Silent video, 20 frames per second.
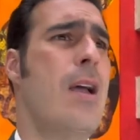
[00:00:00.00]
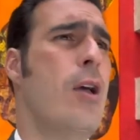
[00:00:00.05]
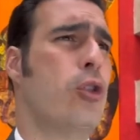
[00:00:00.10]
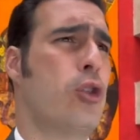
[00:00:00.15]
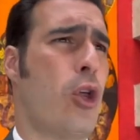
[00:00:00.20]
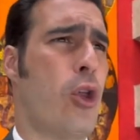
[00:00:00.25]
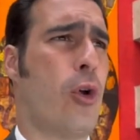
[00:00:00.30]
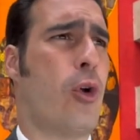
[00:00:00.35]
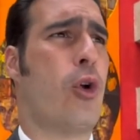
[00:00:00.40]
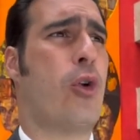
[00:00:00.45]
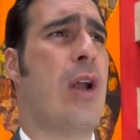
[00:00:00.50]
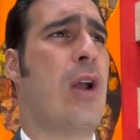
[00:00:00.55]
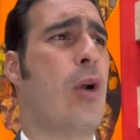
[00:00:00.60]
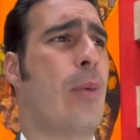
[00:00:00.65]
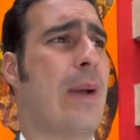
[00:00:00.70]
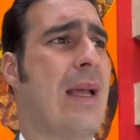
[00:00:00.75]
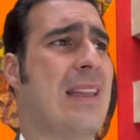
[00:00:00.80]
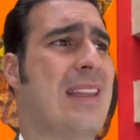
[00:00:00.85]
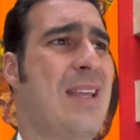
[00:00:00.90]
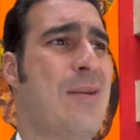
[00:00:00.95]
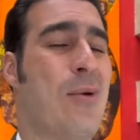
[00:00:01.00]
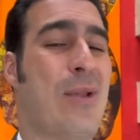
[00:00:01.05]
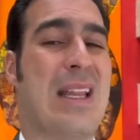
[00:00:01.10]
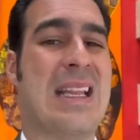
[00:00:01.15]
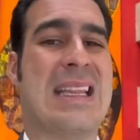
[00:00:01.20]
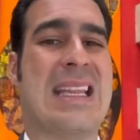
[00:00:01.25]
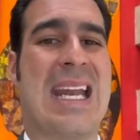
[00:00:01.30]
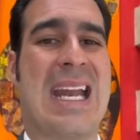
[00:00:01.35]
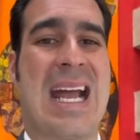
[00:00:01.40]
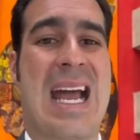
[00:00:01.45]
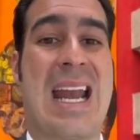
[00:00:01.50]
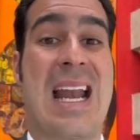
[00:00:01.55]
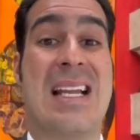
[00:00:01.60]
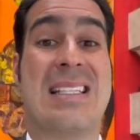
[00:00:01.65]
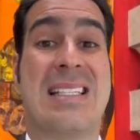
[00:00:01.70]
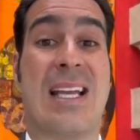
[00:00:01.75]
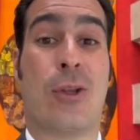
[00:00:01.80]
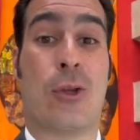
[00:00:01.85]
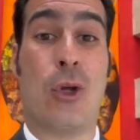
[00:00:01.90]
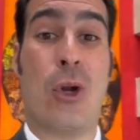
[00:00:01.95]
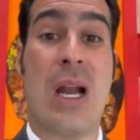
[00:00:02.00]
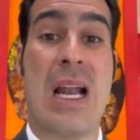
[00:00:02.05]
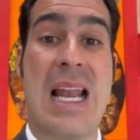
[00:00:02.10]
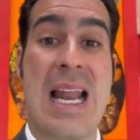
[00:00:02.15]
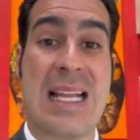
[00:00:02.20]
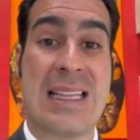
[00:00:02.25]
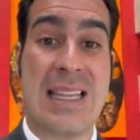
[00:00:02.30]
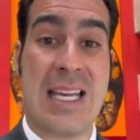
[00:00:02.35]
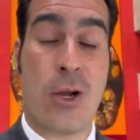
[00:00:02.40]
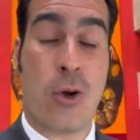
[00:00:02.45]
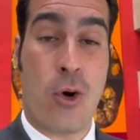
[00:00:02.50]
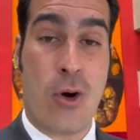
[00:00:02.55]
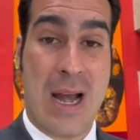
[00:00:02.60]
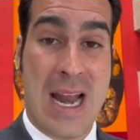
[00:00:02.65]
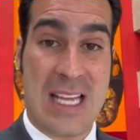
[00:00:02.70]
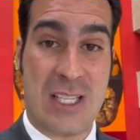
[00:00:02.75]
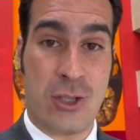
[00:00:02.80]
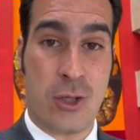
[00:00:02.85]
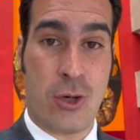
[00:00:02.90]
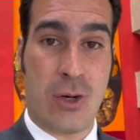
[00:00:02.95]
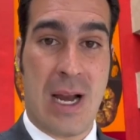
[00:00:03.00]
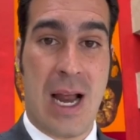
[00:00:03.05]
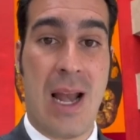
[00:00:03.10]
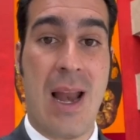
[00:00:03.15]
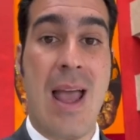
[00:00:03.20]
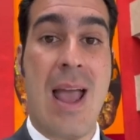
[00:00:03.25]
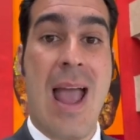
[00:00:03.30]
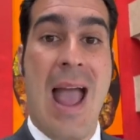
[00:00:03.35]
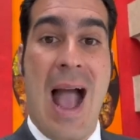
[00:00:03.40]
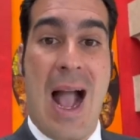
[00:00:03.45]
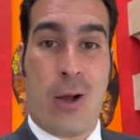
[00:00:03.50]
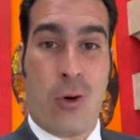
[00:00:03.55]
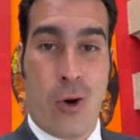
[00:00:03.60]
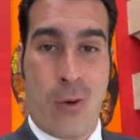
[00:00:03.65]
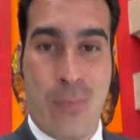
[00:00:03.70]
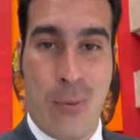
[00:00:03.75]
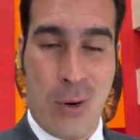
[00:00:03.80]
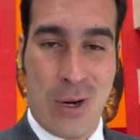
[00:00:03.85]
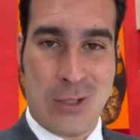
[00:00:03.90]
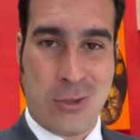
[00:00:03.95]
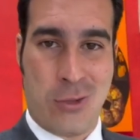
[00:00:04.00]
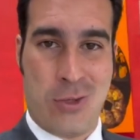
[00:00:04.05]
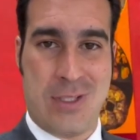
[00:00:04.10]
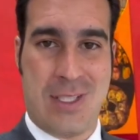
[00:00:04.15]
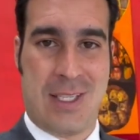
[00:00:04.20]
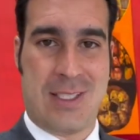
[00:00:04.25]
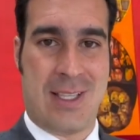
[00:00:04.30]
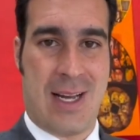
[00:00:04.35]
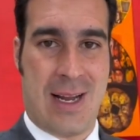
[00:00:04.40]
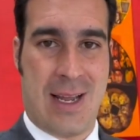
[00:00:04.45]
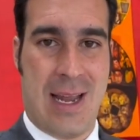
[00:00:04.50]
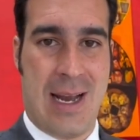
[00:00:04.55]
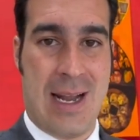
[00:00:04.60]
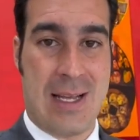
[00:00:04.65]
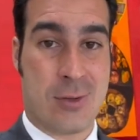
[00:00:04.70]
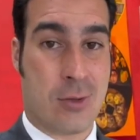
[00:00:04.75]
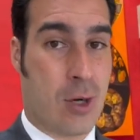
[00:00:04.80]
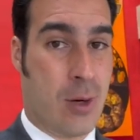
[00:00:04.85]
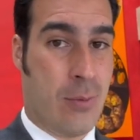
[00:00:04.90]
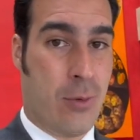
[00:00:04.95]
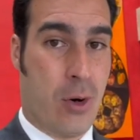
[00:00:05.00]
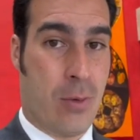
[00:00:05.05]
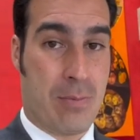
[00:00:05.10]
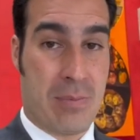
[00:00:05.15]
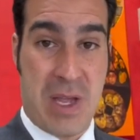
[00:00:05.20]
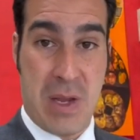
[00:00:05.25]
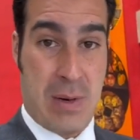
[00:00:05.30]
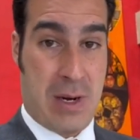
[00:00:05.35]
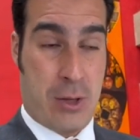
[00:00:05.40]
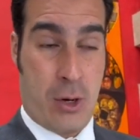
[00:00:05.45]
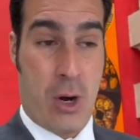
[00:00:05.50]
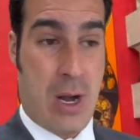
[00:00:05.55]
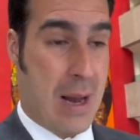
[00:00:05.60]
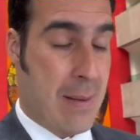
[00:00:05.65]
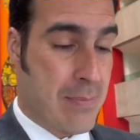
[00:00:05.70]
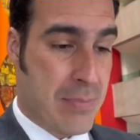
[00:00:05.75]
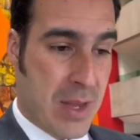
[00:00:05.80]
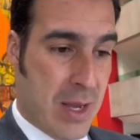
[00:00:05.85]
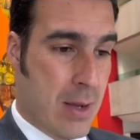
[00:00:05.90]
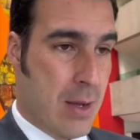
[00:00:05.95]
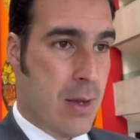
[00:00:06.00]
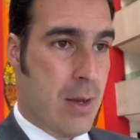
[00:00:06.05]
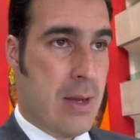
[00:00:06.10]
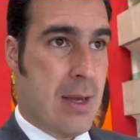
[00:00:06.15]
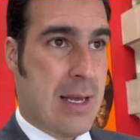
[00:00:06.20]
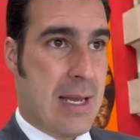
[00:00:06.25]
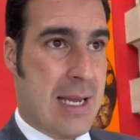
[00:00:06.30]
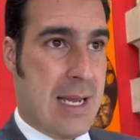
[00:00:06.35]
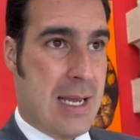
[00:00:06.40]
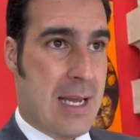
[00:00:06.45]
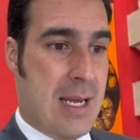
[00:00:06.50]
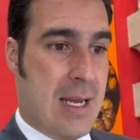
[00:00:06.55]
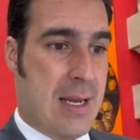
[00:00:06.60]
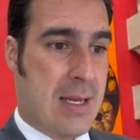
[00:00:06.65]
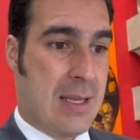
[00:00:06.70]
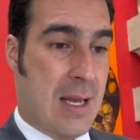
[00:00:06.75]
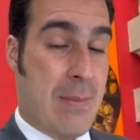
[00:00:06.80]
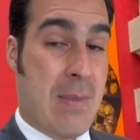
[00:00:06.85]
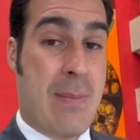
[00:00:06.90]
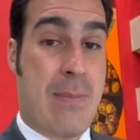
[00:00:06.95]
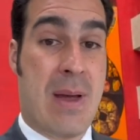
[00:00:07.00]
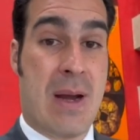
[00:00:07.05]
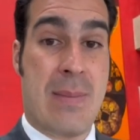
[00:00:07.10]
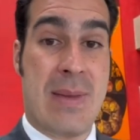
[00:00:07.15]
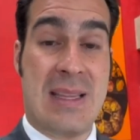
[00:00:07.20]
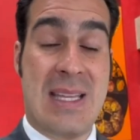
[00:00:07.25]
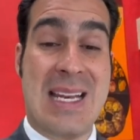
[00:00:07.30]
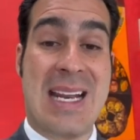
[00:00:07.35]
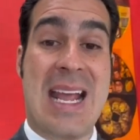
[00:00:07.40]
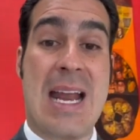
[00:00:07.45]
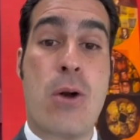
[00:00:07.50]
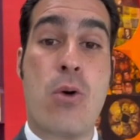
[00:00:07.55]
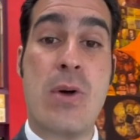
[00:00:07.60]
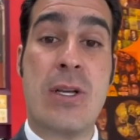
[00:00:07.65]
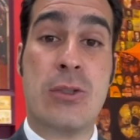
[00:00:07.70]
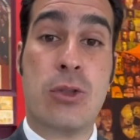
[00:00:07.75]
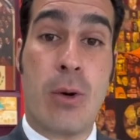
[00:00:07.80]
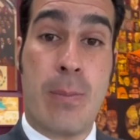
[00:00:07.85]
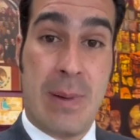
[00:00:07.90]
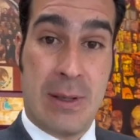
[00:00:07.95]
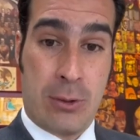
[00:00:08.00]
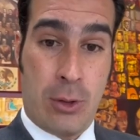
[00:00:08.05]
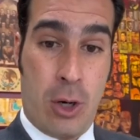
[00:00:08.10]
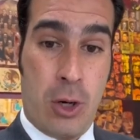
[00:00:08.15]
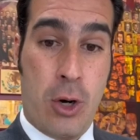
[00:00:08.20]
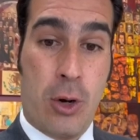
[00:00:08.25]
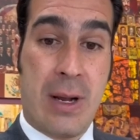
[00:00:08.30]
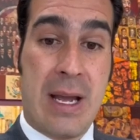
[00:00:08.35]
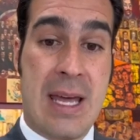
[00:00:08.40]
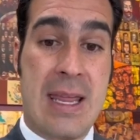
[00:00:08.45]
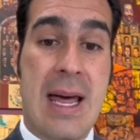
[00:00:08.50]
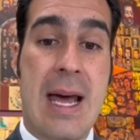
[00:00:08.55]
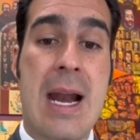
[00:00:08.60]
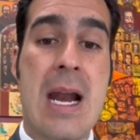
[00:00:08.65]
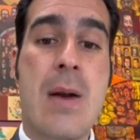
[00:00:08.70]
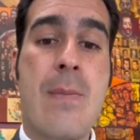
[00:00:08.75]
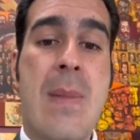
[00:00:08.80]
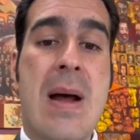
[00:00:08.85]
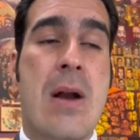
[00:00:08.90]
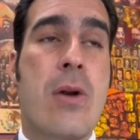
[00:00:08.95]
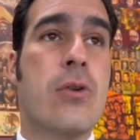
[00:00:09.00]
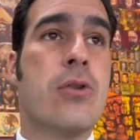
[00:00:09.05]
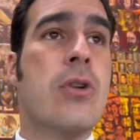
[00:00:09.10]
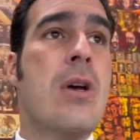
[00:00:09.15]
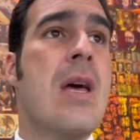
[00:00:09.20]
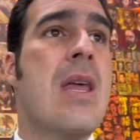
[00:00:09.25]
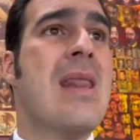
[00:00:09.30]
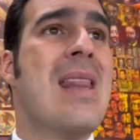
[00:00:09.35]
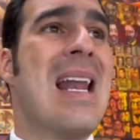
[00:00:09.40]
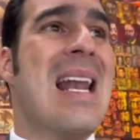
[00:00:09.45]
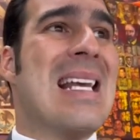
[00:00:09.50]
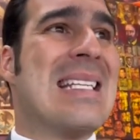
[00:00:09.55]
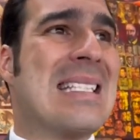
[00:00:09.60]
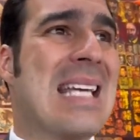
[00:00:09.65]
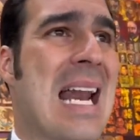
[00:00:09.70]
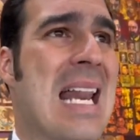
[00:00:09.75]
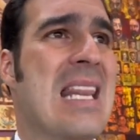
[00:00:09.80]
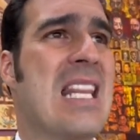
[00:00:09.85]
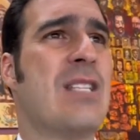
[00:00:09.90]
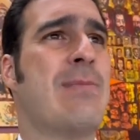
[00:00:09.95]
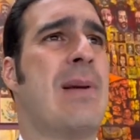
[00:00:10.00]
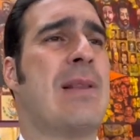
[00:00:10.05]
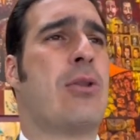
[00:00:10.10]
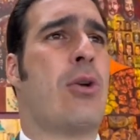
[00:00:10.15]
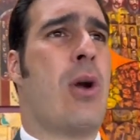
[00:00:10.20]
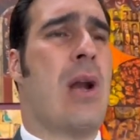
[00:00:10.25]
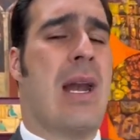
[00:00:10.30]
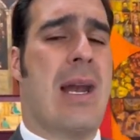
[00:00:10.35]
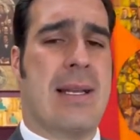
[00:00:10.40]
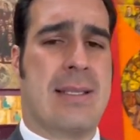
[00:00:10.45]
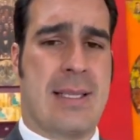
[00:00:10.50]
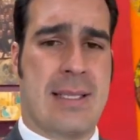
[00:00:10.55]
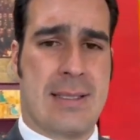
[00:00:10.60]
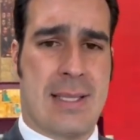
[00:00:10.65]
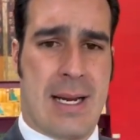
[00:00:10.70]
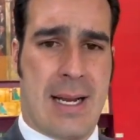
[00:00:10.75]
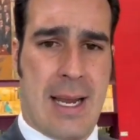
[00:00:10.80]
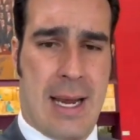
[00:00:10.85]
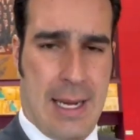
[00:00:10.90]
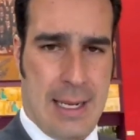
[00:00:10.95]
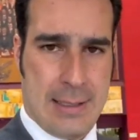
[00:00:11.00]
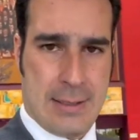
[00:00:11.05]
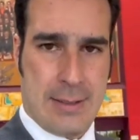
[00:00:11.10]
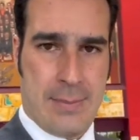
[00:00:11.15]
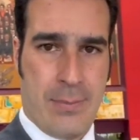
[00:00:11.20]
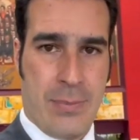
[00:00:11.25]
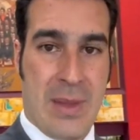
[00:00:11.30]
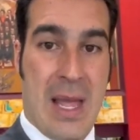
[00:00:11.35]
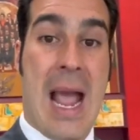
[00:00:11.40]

Todo con el objetivo de entregar el sector eléctrico nacional a corporaciones extranjeras como Iberdrola y también permitir que nuestro petróleo quedara en manos de las grandes petroleras extranjeras.